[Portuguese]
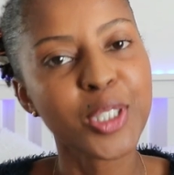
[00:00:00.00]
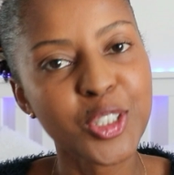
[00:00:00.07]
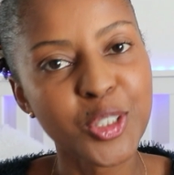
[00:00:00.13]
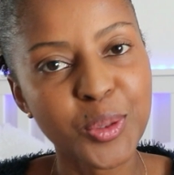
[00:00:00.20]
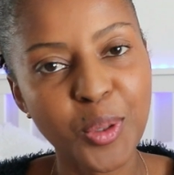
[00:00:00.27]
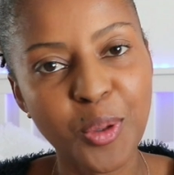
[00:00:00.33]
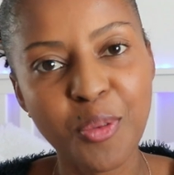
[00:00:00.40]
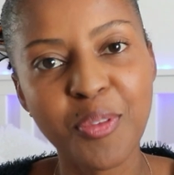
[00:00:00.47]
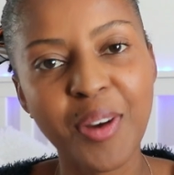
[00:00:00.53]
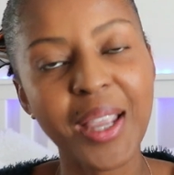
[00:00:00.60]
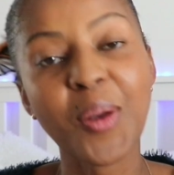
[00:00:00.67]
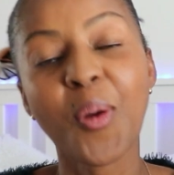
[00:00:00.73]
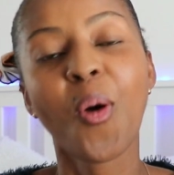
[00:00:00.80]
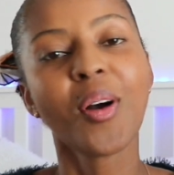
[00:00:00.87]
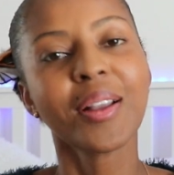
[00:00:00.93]
editor,
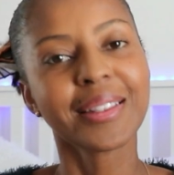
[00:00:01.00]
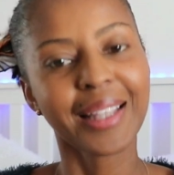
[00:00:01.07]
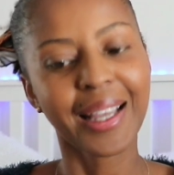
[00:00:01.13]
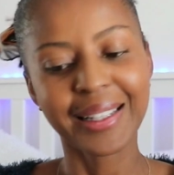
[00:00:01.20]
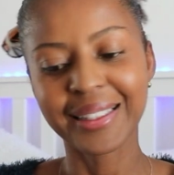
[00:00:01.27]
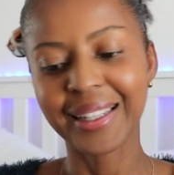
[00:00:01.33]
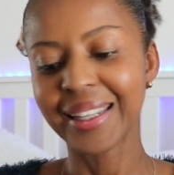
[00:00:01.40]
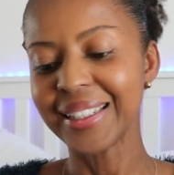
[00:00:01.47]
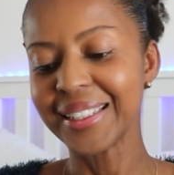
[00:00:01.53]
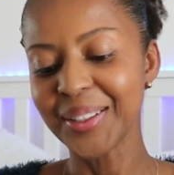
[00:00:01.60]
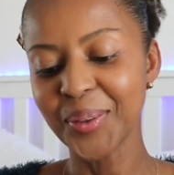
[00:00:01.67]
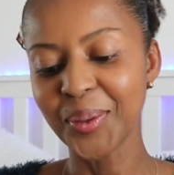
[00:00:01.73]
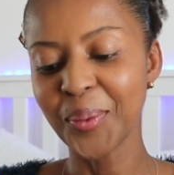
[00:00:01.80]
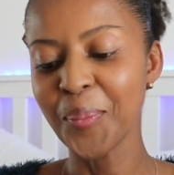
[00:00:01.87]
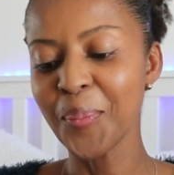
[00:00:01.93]
vai cortar, né,
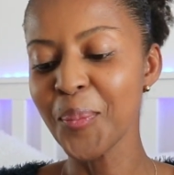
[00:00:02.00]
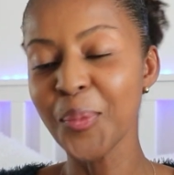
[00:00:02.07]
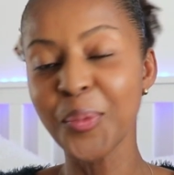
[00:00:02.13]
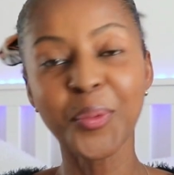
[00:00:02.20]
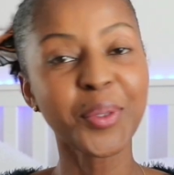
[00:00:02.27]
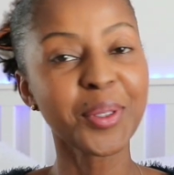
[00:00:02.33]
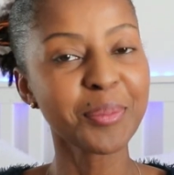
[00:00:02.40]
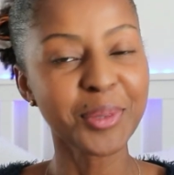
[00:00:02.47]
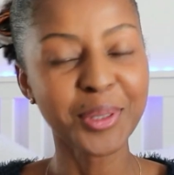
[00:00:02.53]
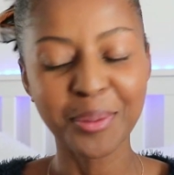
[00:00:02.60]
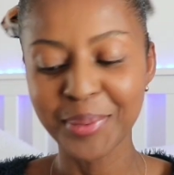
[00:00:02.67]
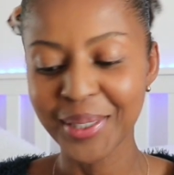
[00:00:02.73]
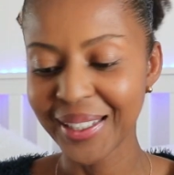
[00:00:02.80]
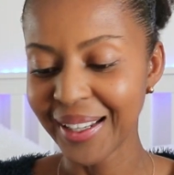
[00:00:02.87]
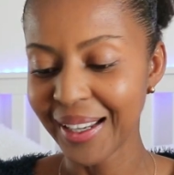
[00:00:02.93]
Ícaro? Muito, muito
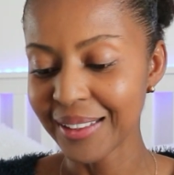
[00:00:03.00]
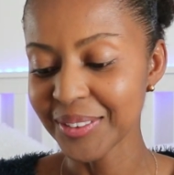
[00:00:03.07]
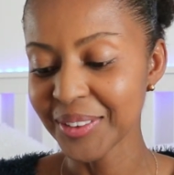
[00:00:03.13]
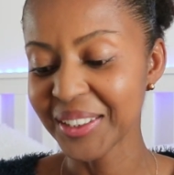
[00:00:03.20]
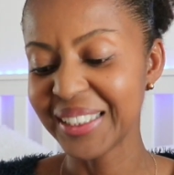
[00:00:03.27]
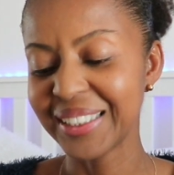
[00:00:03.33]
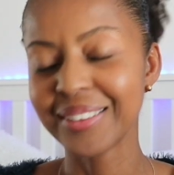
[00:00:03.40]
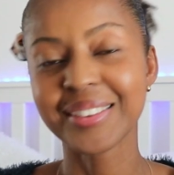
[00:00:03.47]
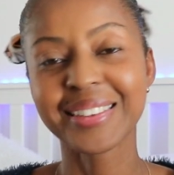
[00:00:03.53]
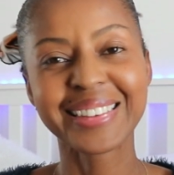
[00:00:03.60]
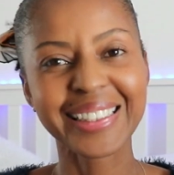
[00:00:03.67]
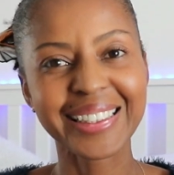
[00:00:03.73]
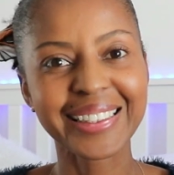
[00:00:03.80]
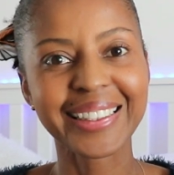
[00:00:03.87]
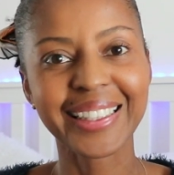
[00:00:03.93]
obrigado. O que eu
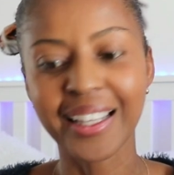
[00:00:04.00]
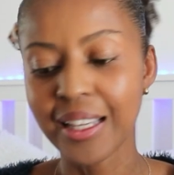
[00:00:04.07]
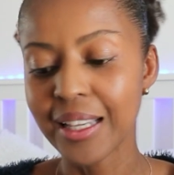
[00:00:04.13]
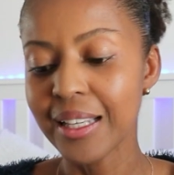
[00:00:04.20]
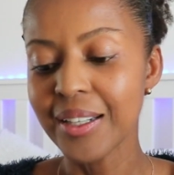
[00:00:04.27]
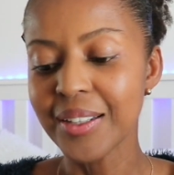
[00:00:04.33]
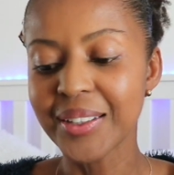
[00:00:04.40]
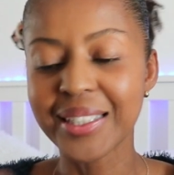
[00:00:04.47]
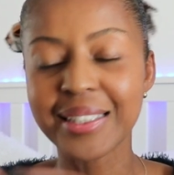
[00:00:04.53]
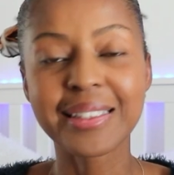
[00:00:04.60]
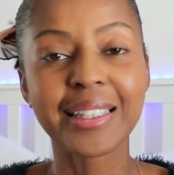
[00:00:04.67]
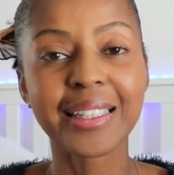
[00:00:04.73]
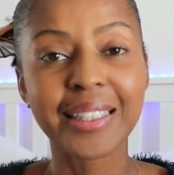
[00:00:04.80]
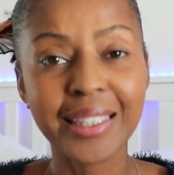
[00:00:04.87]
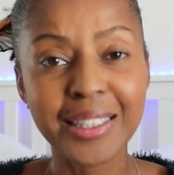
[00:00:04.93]
seria... Que
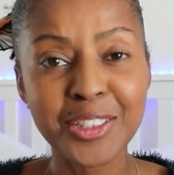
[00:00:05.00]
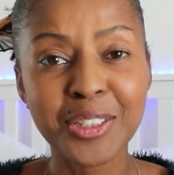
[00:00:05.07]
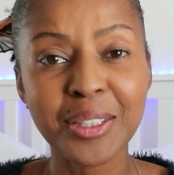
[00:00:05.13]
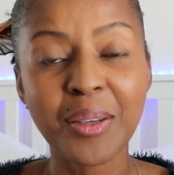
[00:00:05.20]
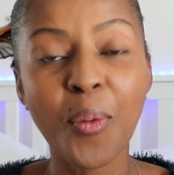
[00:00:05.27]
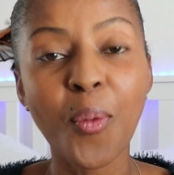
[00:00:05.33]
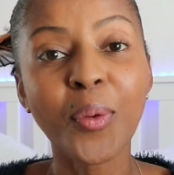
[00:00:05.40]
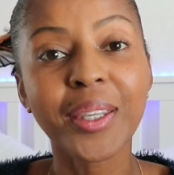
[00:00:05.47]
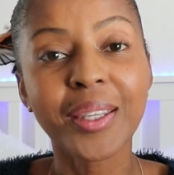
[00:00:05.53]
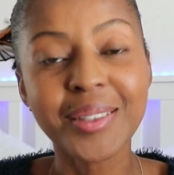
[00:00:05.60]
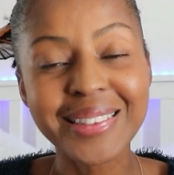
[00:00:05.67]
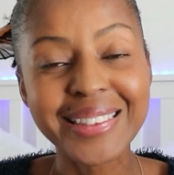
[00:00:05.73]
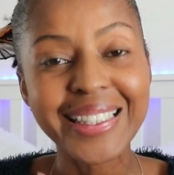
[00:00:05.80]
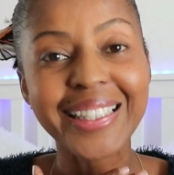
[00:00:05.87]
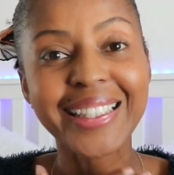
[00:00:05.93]
seria de... O que eu
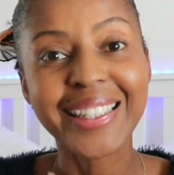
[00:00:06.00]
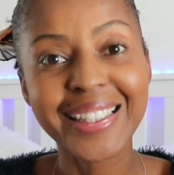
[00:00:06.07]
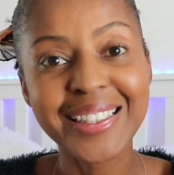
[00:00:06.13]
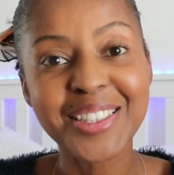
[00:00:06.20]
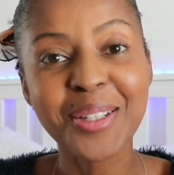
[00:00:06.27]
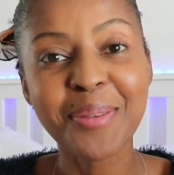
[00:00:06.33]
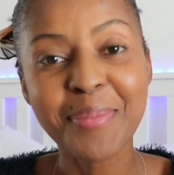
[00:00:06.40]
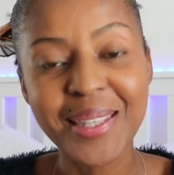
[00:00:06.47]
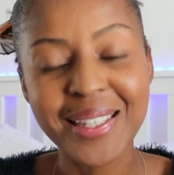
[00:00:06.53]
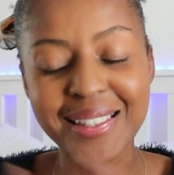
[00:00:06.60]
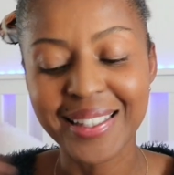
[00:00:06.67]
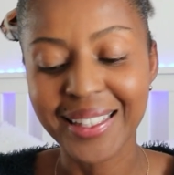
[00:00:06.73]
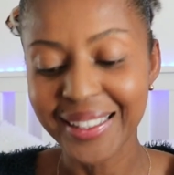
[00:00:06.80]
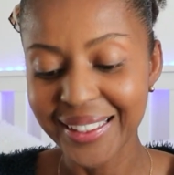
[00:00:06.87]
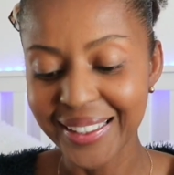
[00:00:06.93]
seria de mim
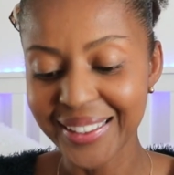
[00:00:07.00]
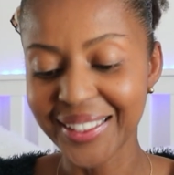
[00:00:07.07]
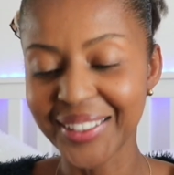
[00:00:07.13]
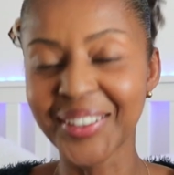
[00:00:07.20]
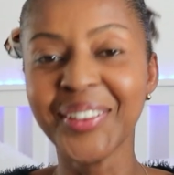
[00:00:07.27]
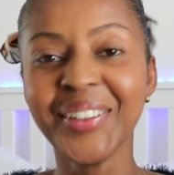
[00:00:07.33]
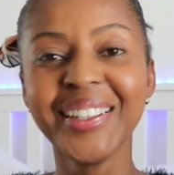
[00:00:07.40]
sem Ícaro?